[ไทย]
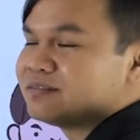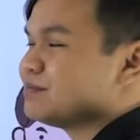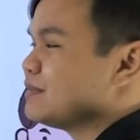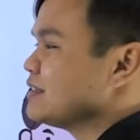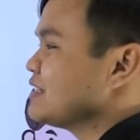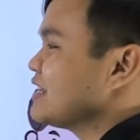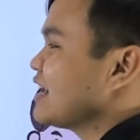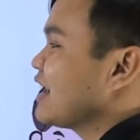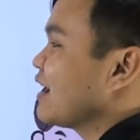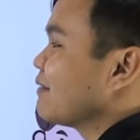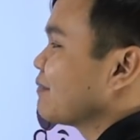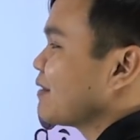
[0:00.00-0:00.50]
ไป
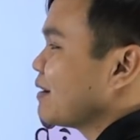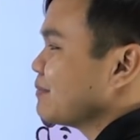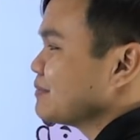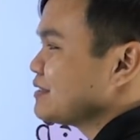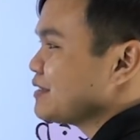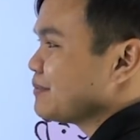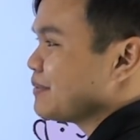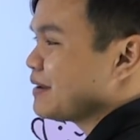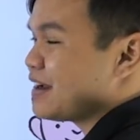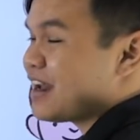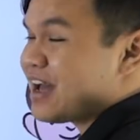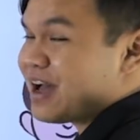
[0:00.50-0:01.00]
ใช้กับคำ
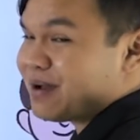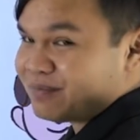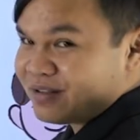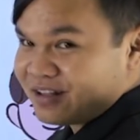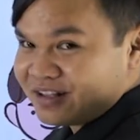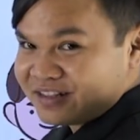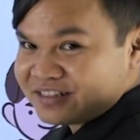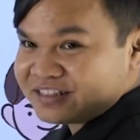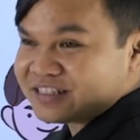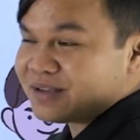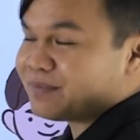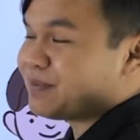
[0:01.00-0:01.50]
สรรพ
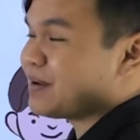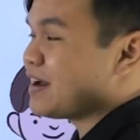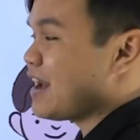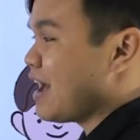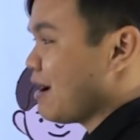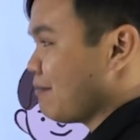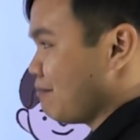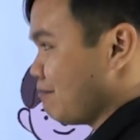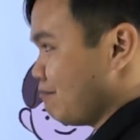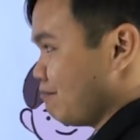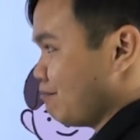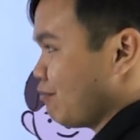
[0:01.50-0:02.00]
นา
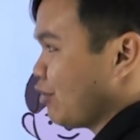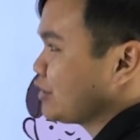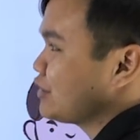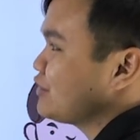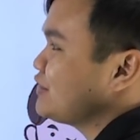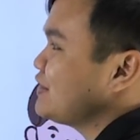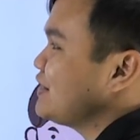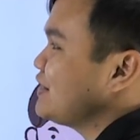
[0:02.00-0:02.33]
มหมดช